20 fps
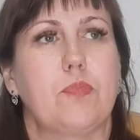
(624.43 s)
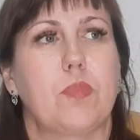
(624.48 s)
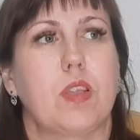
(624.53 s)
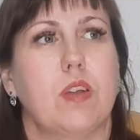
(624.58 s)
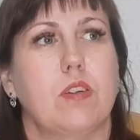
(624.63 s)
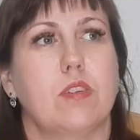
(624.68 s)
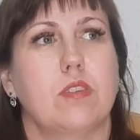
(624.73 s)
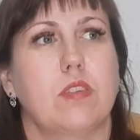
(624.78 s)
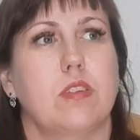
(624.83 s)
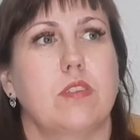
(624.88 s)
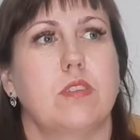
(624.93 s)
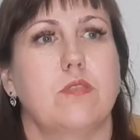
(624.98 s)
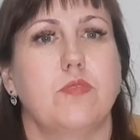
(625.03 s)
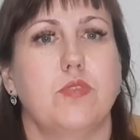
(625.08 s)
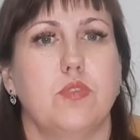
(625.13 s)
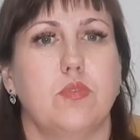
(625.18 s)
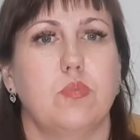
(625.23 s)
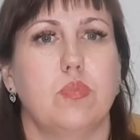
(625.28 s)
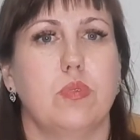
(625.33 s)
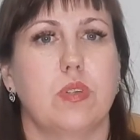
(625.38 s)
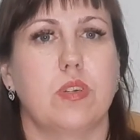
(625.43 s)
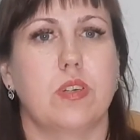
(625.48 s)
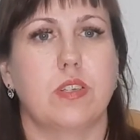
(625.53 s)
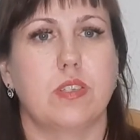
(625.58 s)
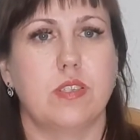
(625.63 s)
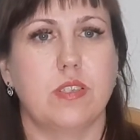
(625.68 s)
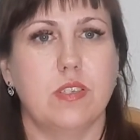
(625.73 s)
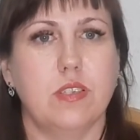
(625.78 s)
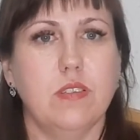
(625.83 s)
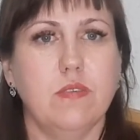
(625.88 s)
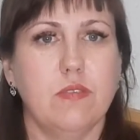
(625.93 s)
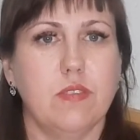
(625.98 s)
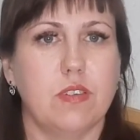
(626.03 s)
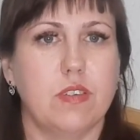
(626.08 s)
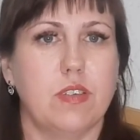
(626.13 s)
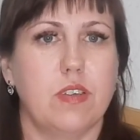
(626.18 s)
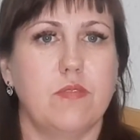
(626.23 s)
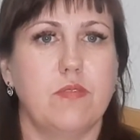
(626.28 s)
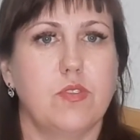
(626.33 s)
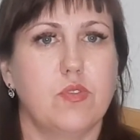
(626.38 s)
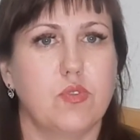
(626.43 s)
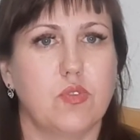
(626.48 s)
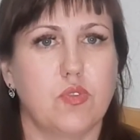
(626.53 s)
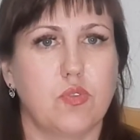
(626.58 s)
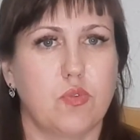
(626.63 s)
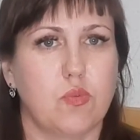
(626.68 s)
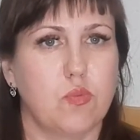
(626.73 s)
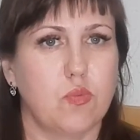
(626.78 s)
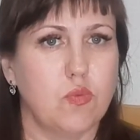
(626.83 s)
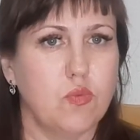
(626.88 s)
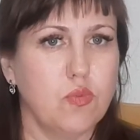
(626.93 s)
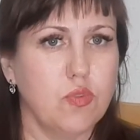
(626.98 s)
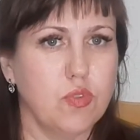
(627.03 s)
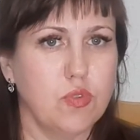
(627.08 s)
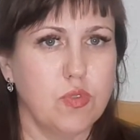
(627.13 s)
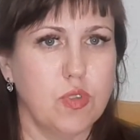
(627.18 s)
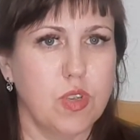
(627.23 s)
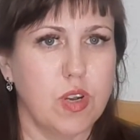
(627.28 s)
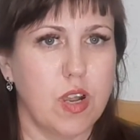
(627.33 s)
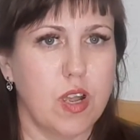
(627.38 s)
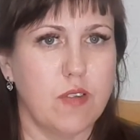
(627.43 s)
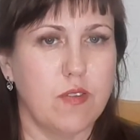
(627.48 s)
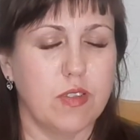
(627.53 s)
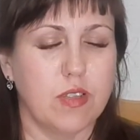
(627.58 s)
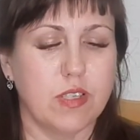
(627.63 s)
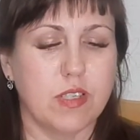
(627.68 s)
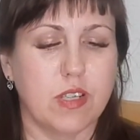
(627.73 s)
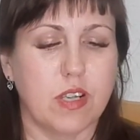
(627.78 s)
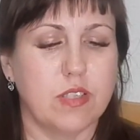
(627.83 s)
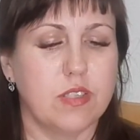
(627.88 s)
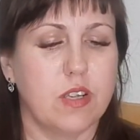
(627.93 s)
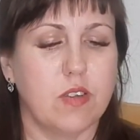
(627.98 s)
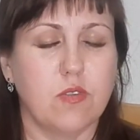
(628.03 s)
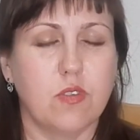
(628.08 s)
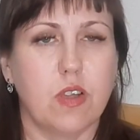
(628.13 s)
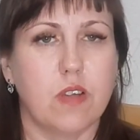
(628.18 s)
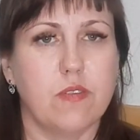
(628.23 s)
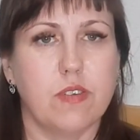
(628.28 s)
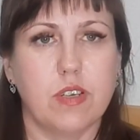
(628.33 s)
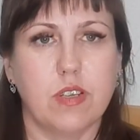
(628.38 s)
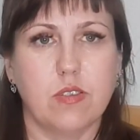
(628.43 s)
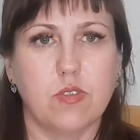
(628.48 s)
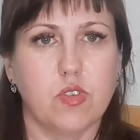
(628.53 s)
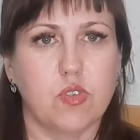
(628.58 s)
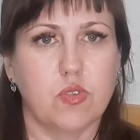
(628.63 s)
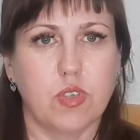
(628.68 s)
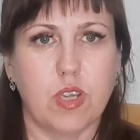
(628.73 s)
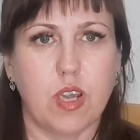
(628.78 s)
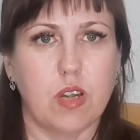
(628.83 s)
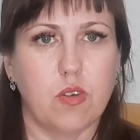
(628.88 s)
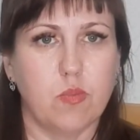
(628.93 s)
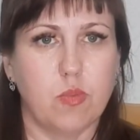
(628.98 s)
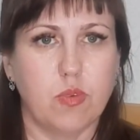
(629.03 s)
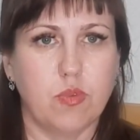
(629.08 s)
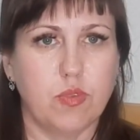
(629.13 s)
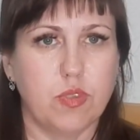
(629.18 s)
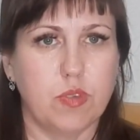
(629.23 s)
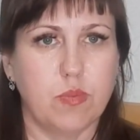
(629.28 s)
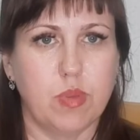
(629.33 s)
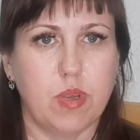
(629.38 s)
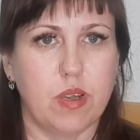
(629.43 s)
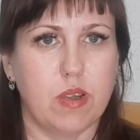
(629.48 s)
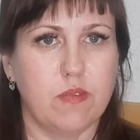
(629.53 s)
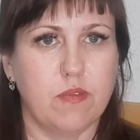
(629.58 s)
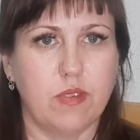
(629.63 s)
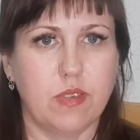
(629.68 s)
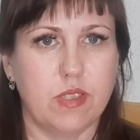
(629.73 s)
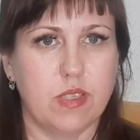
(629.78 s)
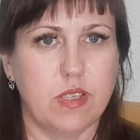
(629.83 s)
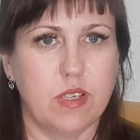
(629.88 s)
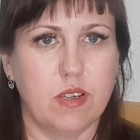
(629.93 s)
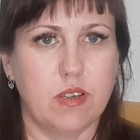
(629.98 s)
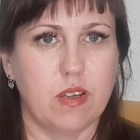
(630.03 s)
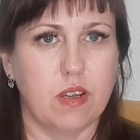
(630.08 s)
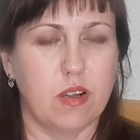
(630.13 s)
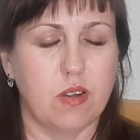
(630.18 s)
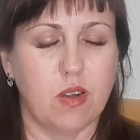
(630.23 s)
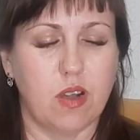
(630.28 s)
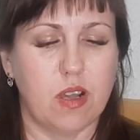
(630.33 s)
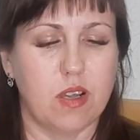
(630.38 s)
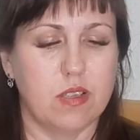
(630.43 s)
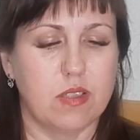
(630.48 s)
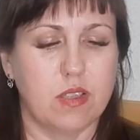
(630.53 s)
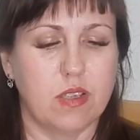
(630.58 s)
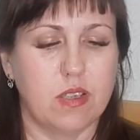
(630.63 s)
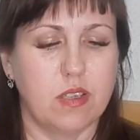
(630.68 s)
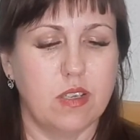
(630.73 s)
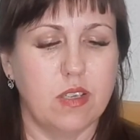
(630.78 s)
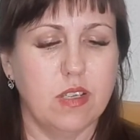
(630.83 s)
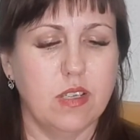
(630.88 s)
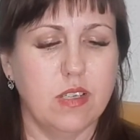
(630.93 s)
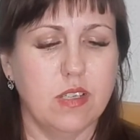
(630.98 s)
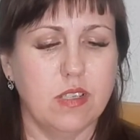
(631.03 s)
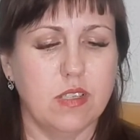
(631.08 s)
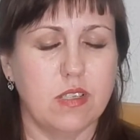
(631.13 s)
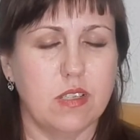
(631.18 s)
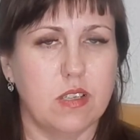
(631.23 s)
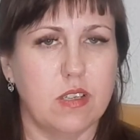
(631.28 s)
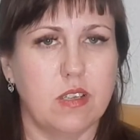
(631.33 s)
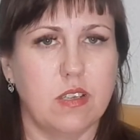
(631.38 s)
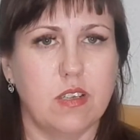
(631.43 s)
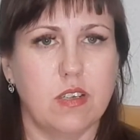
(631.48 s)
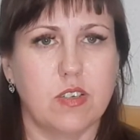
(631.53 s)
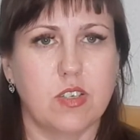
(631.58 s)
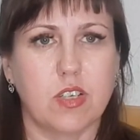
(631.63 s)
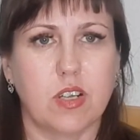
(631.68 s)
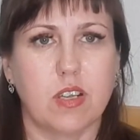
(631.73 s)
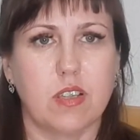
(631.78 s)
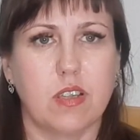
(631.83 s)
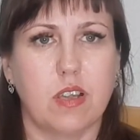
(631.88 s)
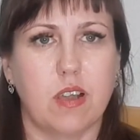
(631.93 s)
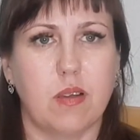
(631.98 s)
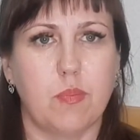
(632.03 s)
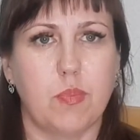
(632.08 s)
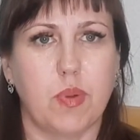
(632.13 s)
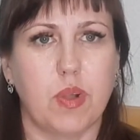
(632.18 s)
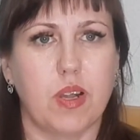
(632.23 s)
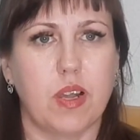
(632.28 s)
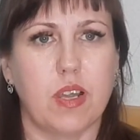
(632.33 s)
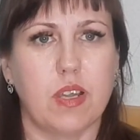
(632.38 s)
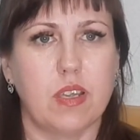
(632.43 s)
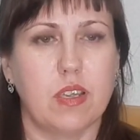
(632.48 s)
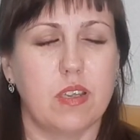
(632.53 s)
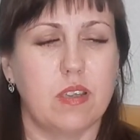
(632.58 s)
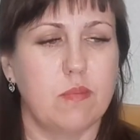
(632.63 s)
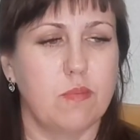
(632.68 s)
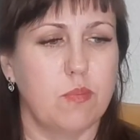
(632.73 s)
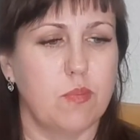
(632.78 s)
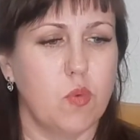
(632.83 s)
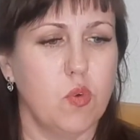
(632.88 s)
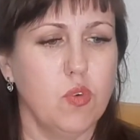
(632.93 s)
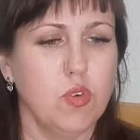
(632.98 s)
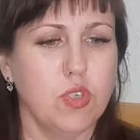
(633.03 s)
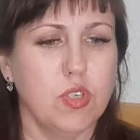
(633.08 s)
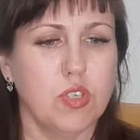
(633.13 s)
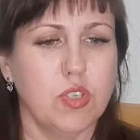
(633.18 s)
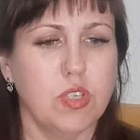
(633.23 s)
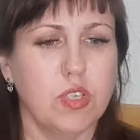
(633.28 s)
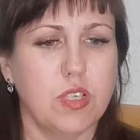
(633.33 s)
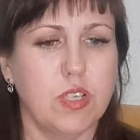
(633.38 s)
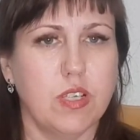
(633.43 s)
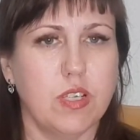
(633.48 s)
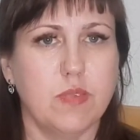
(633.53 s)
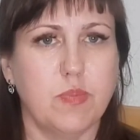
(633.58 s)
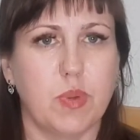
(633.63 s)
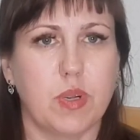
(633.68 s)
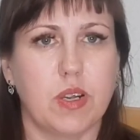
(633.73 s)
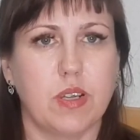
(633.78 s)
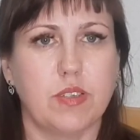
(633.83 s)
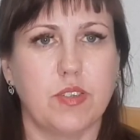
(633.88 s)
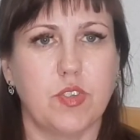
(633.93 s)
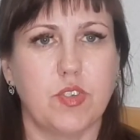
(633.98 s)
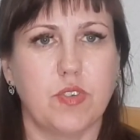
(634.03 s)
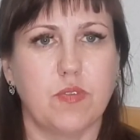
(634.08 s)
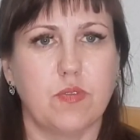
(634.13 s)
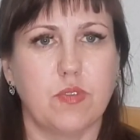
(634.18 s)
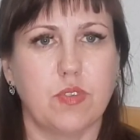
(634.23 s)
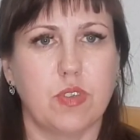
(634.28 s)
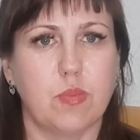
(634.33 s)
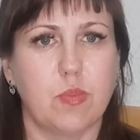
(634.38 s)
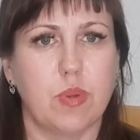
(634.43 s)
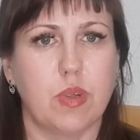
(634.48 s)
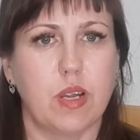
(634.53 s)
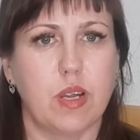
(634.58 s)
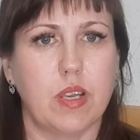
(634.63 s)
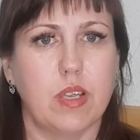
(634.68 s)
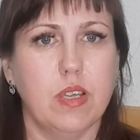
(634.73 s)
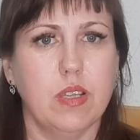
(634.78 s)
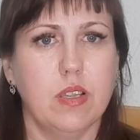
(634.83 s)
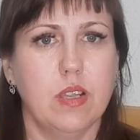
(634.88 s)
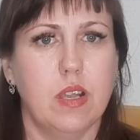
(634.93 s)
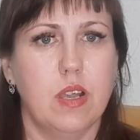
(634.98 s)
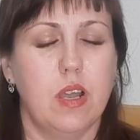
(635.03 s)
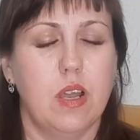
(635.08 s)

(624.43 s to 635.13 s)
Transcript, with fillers: как-то это все было красиво, я вижу, что мужу нравилось, хотя он говорил, что я люблю тебя везде, какая ты есть, и ешь, когда пока можешь есть, пока ничего не болит.